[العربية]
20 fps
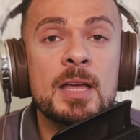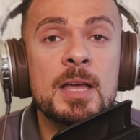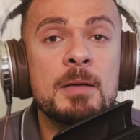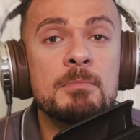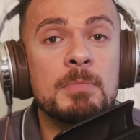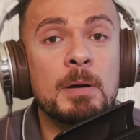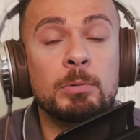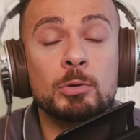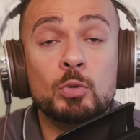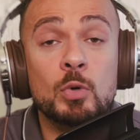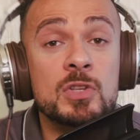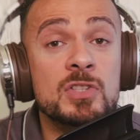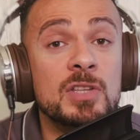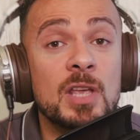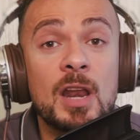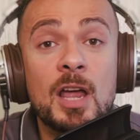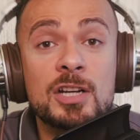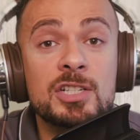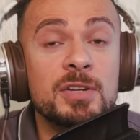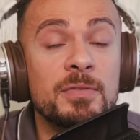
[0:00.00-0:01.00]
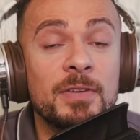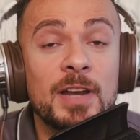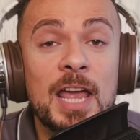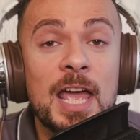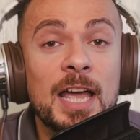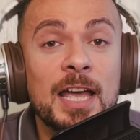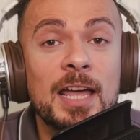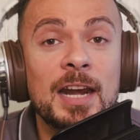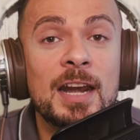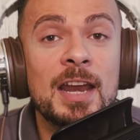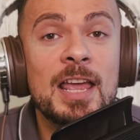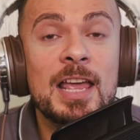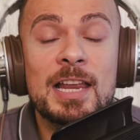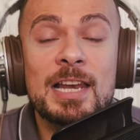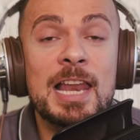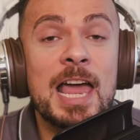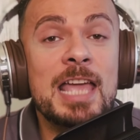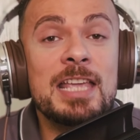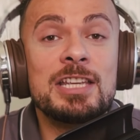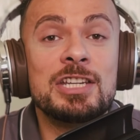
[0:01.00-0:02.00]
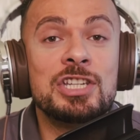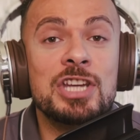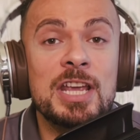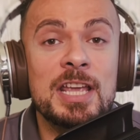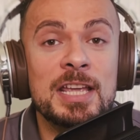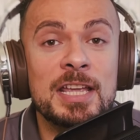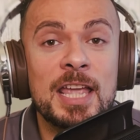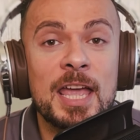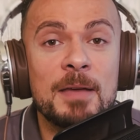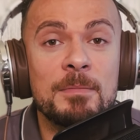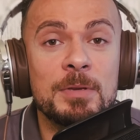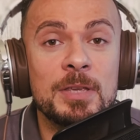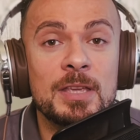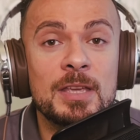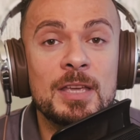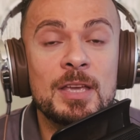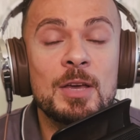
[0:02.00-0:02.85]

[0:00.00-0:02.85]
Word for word: ما بتوصلكش في الاخر لاي شيء ايجابي